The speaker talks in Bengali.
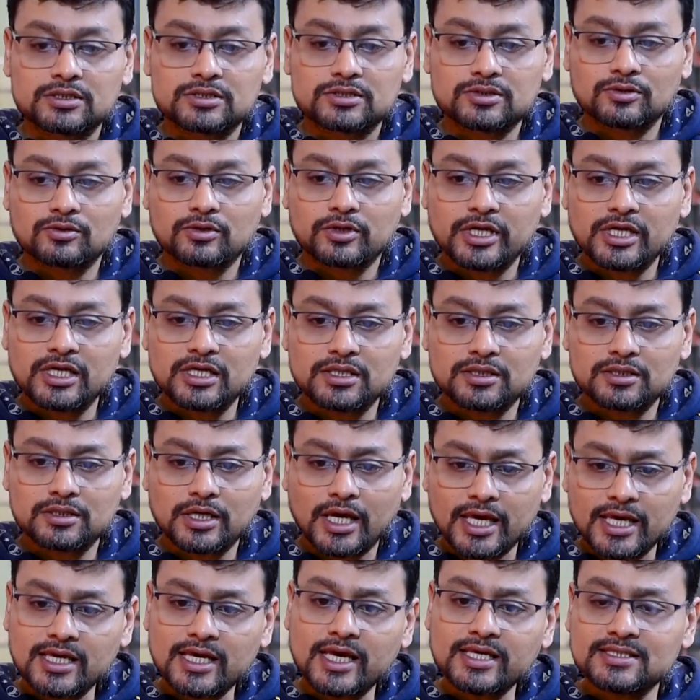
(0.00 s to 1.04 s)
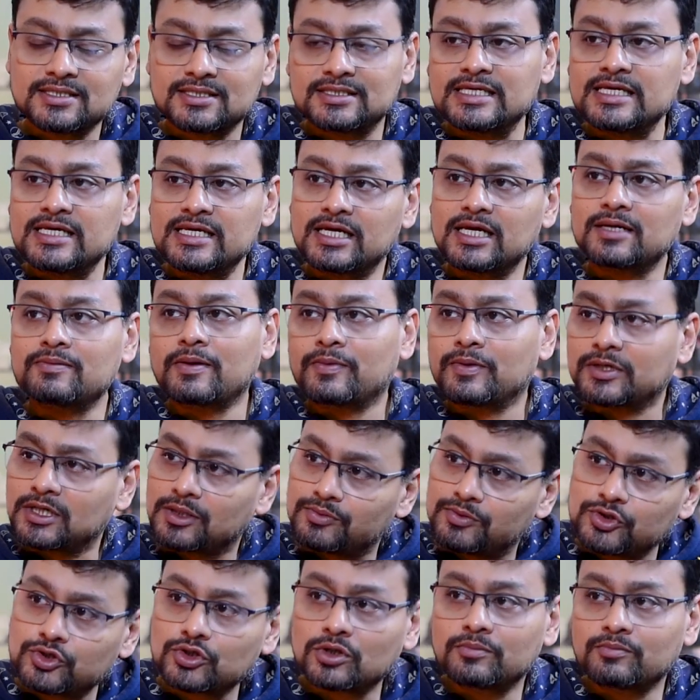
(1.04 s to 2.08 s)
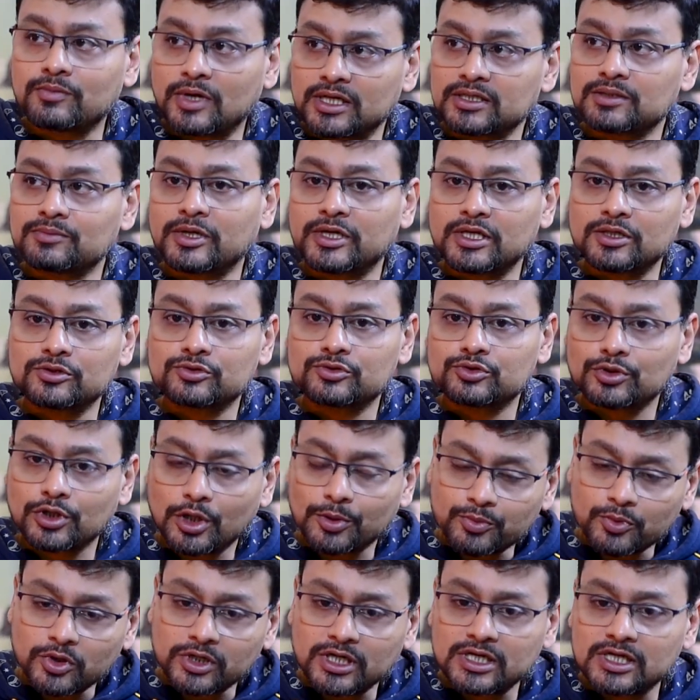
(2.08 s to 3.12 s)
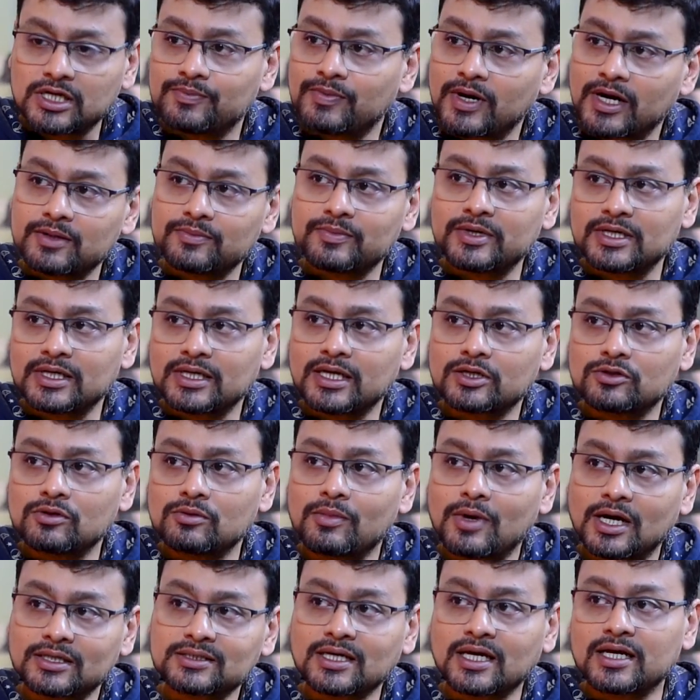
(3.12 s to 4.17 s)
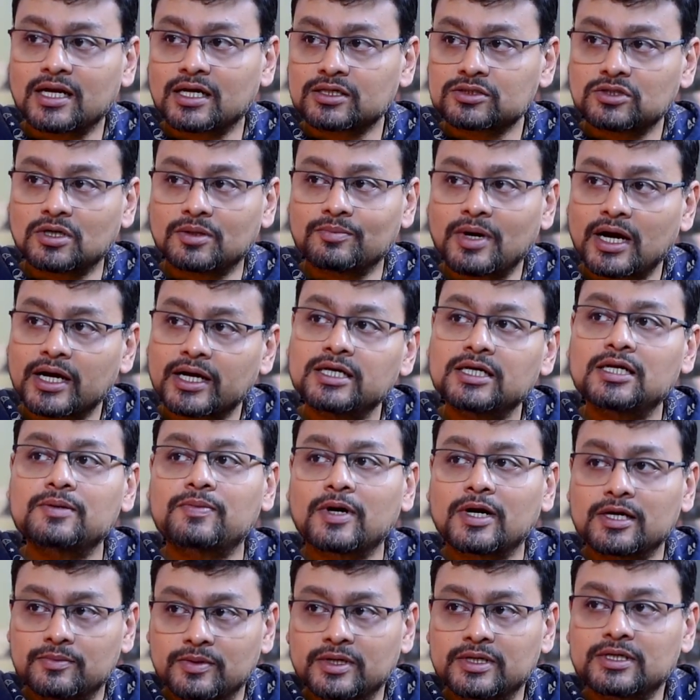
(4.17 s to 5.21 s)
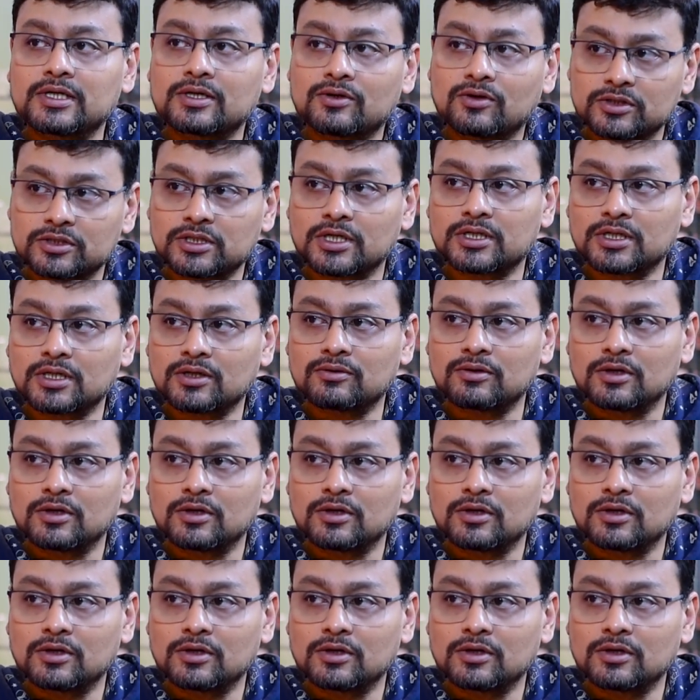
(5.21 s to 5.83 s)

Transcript: সো এই এই সিঙ্কের ব্যাপারটা ভীষণ মানে সবকটা ডিপার্টমেন্টকে একটু মাথায় রাখতে হয় বাকি ডিপার্টমেন্টের কথাটা